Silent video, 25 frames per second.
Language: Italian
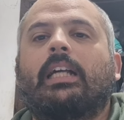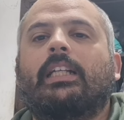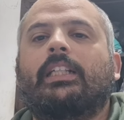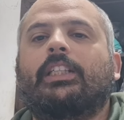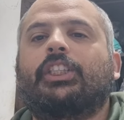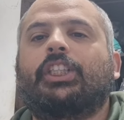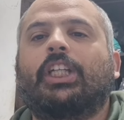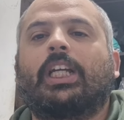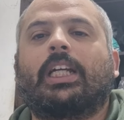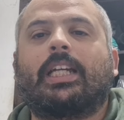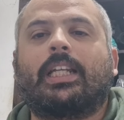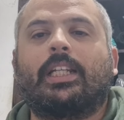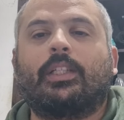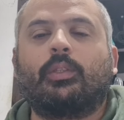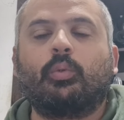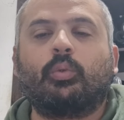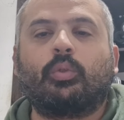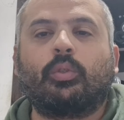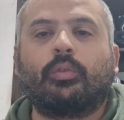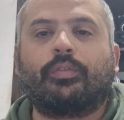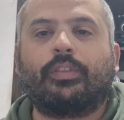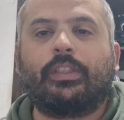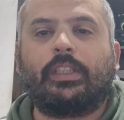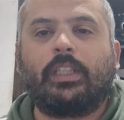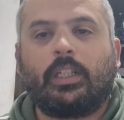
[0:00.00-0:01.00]
ci ha
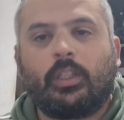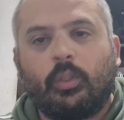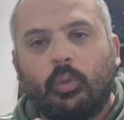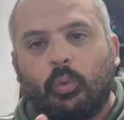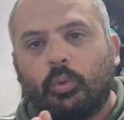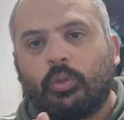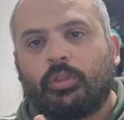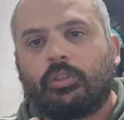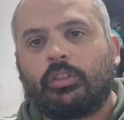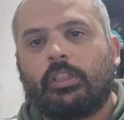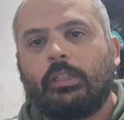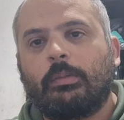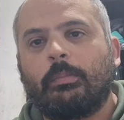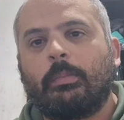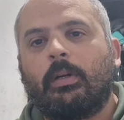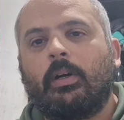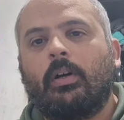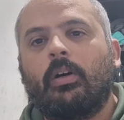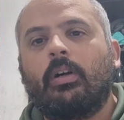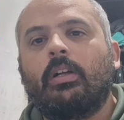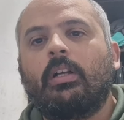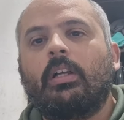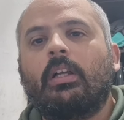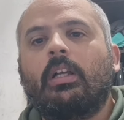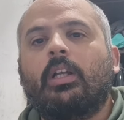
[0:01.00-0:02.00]
creduto fino
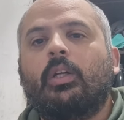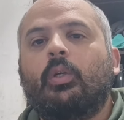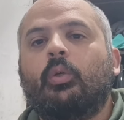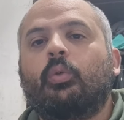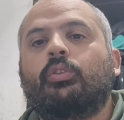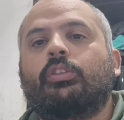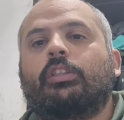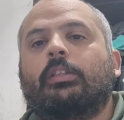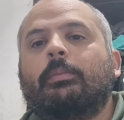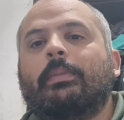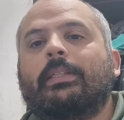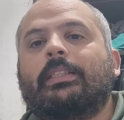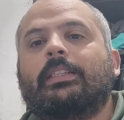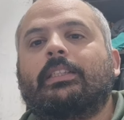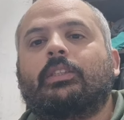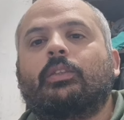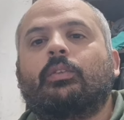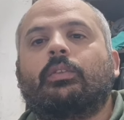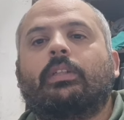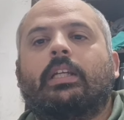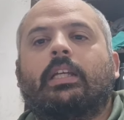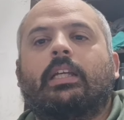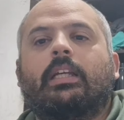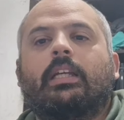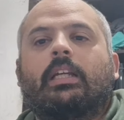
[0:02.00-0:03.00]
all'ultimo l'ultima
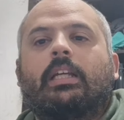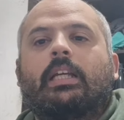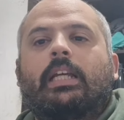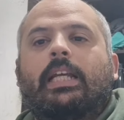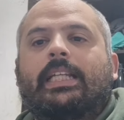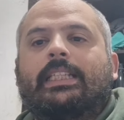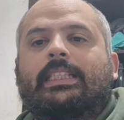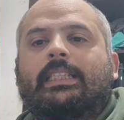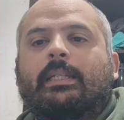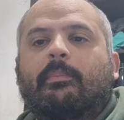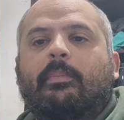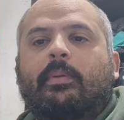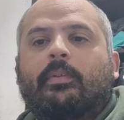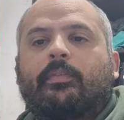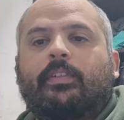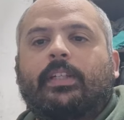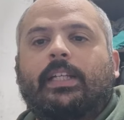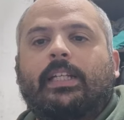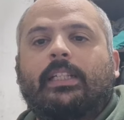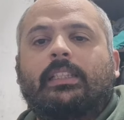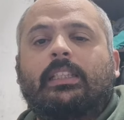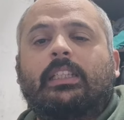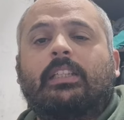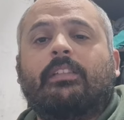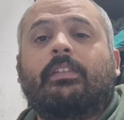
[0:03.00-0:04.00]
azione e
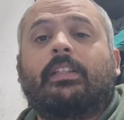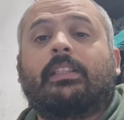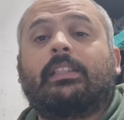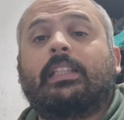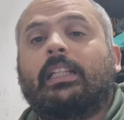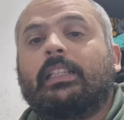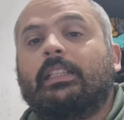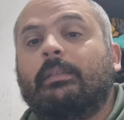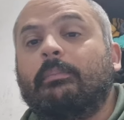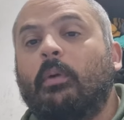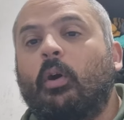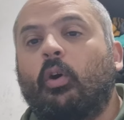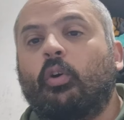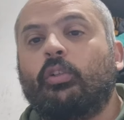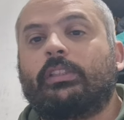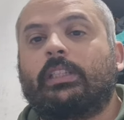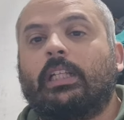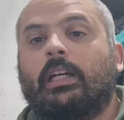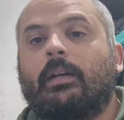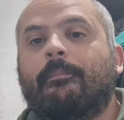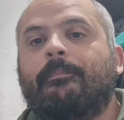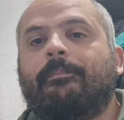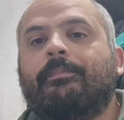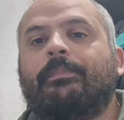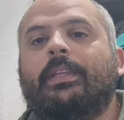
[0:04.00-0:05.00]
semplificativa. Dani
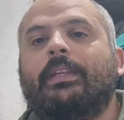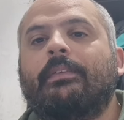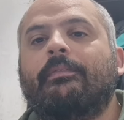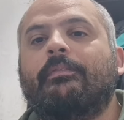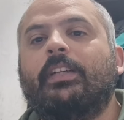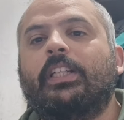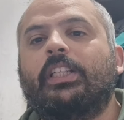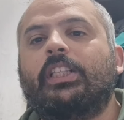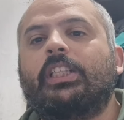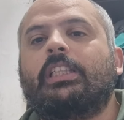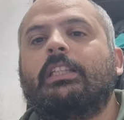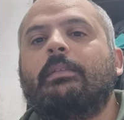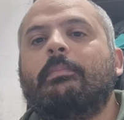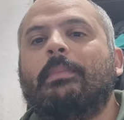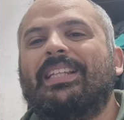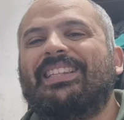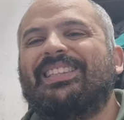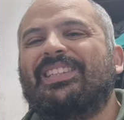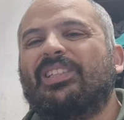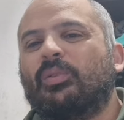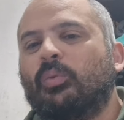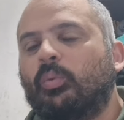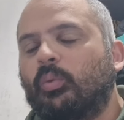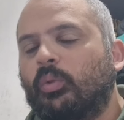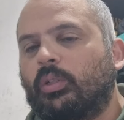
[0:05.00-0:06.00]
Mota, invece di
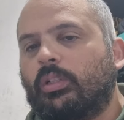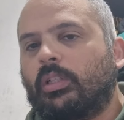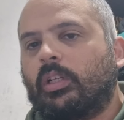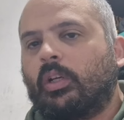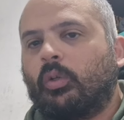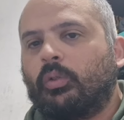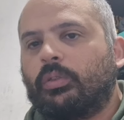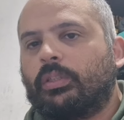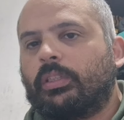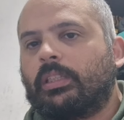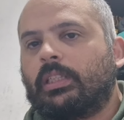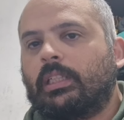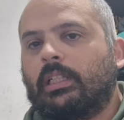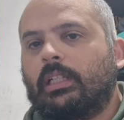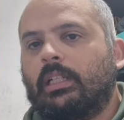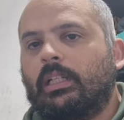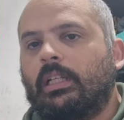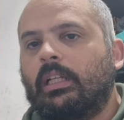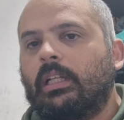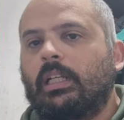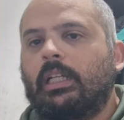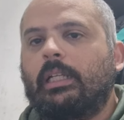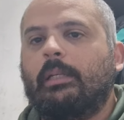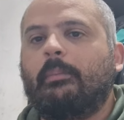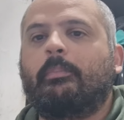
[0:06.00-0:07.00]
mettere un cross
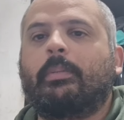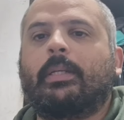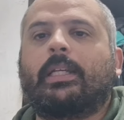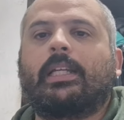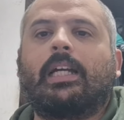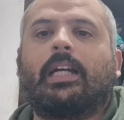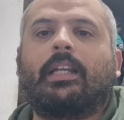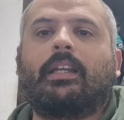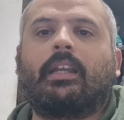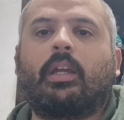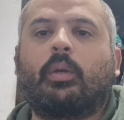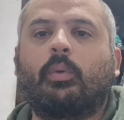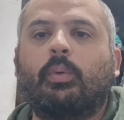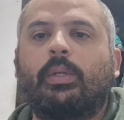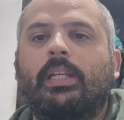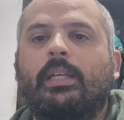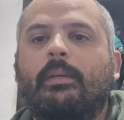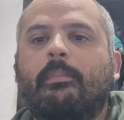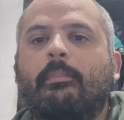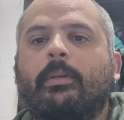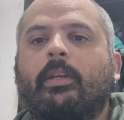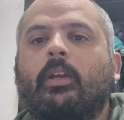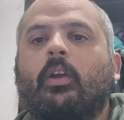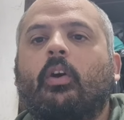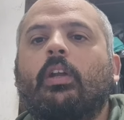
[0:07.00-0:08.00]
in precario
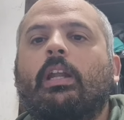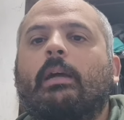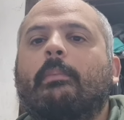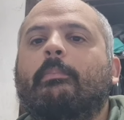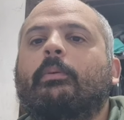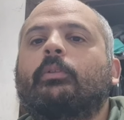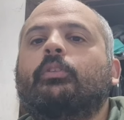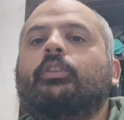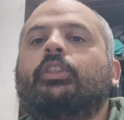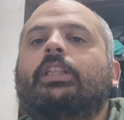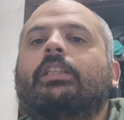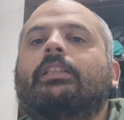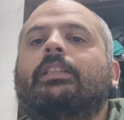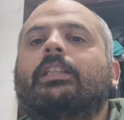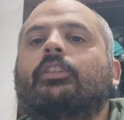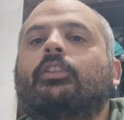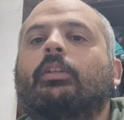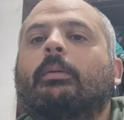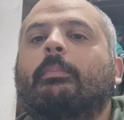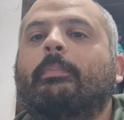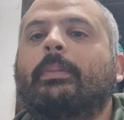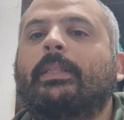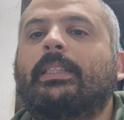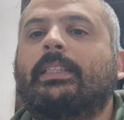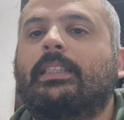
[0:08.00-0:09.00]
equilibrio, l'appoggia
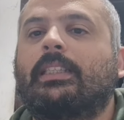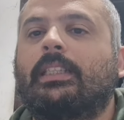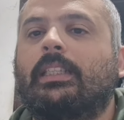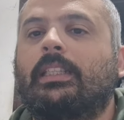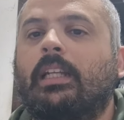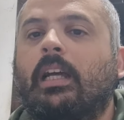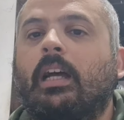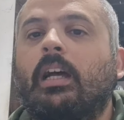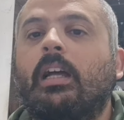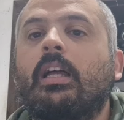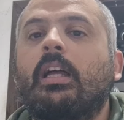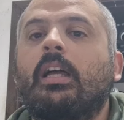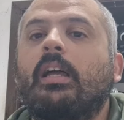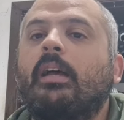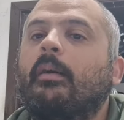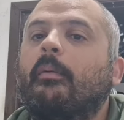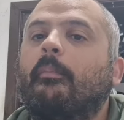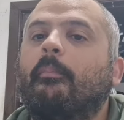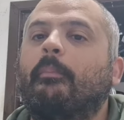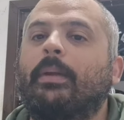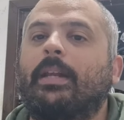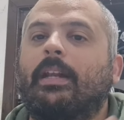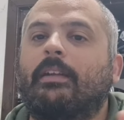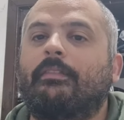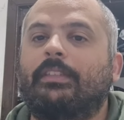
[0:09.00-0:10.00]
indietro a Pessina,
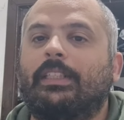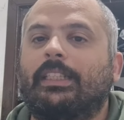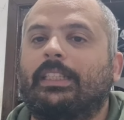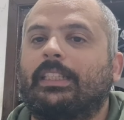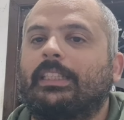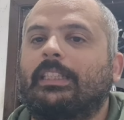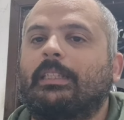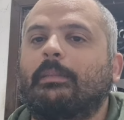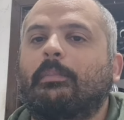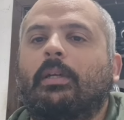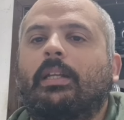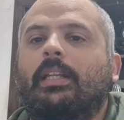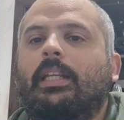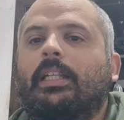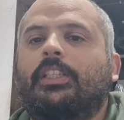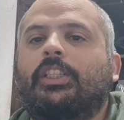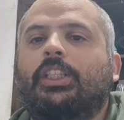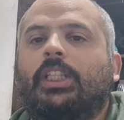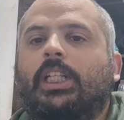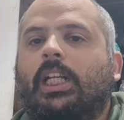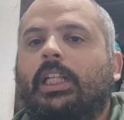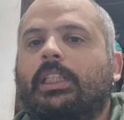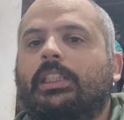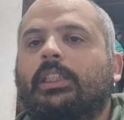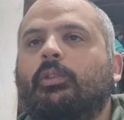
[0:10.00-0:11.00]
bravissimo a
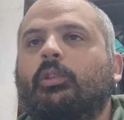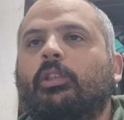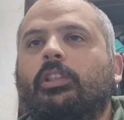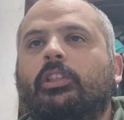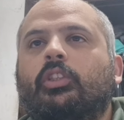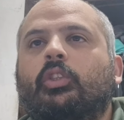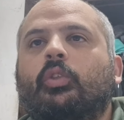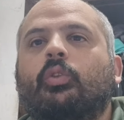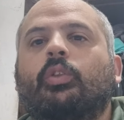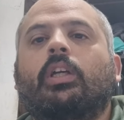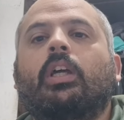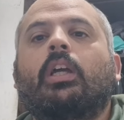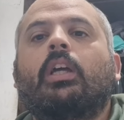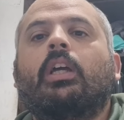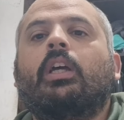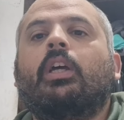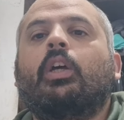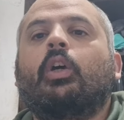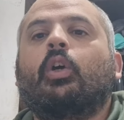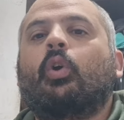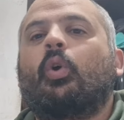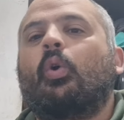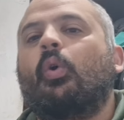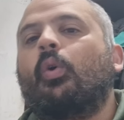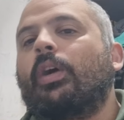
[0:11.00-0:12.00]
leggere la situazione,
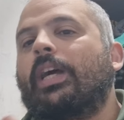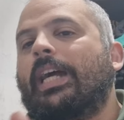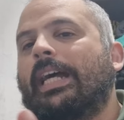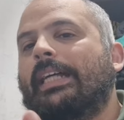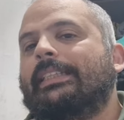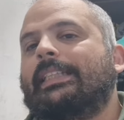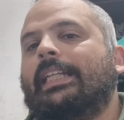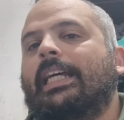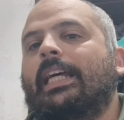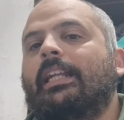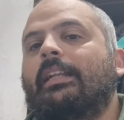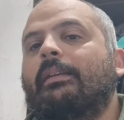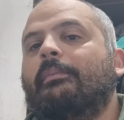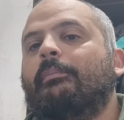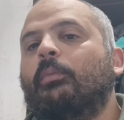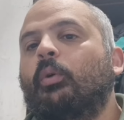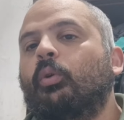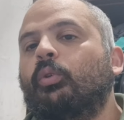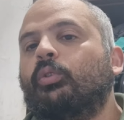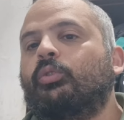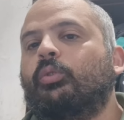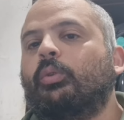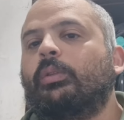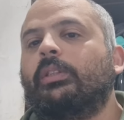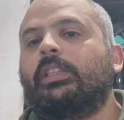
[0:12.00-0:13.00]
con Casale
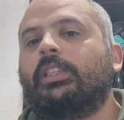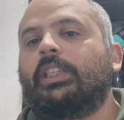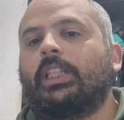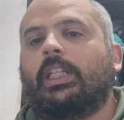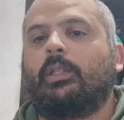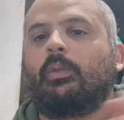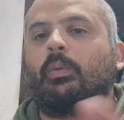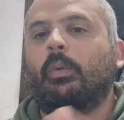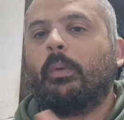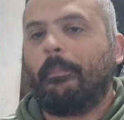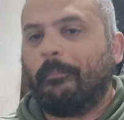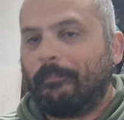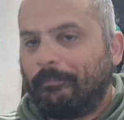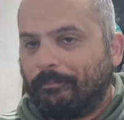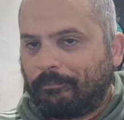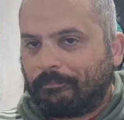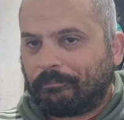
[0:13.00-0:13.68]
molto ingenuo